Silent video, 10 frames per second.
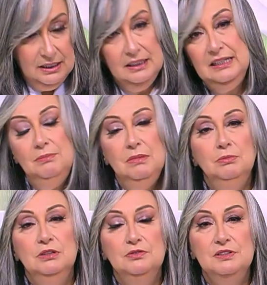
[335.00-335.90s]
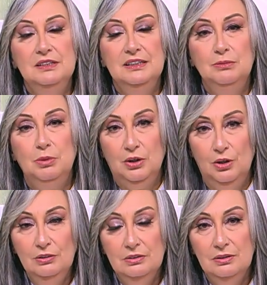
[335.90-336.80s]
لما بنفصل
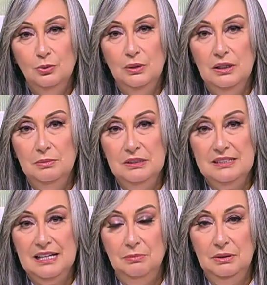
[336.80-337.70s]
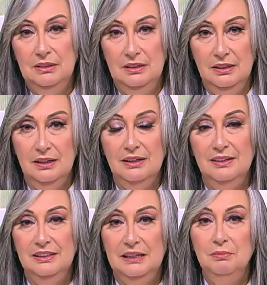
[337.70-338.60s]
البياض وبنستعمل
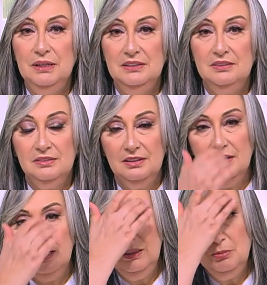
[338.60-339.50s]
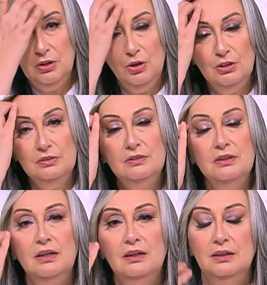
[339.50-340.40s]
آه كميه البياض
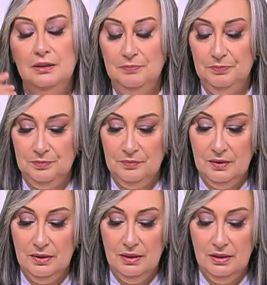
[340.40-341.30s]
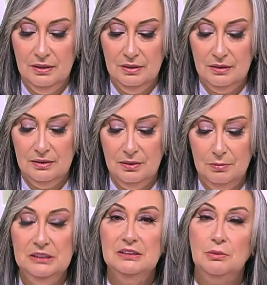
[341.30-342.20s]
آه
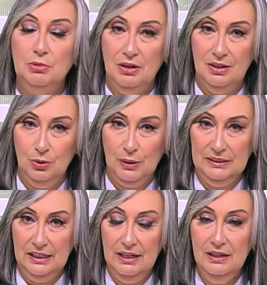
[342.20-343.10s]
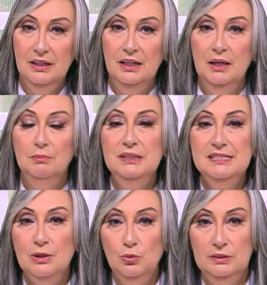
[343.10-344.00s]
بنضربها لوحدها
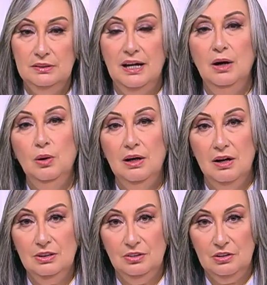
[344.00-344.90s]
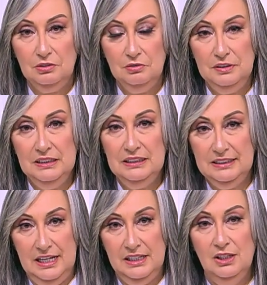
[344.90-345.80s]
بنزود هواء اكتر في
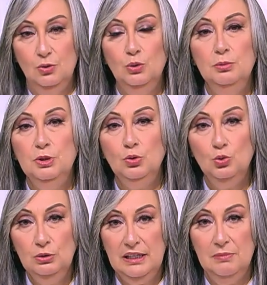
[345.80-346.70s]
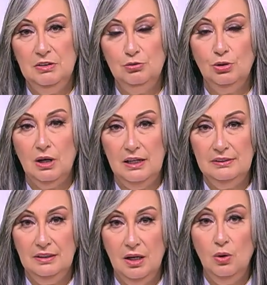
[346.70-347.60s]
الكيك وبيكون كمان
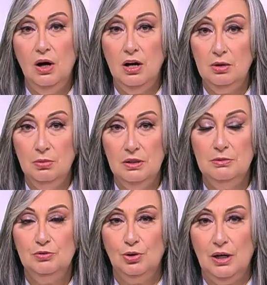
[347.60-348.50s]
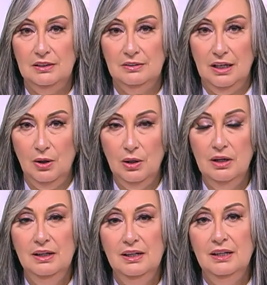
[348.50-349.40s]
فقاعات الهواء اكبر من فقاعات الهواء
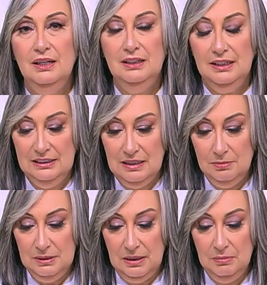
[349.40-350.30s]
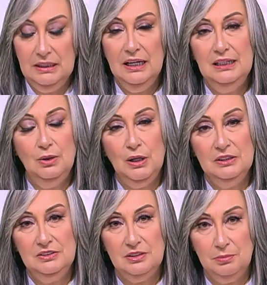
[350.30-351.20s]
اللي احنا بنعملها لو
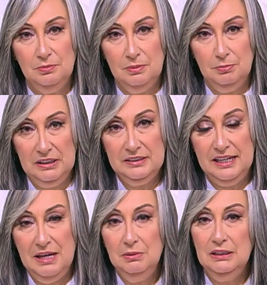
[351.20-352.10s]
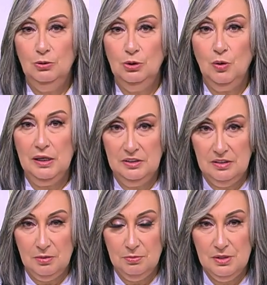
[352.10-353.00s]
هنضرب بيض كامل او لو
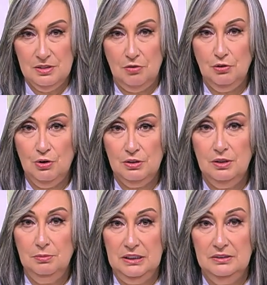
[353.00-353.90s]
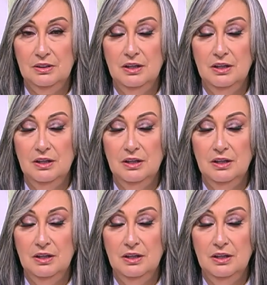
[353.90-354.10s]
هنضرب صفار بيض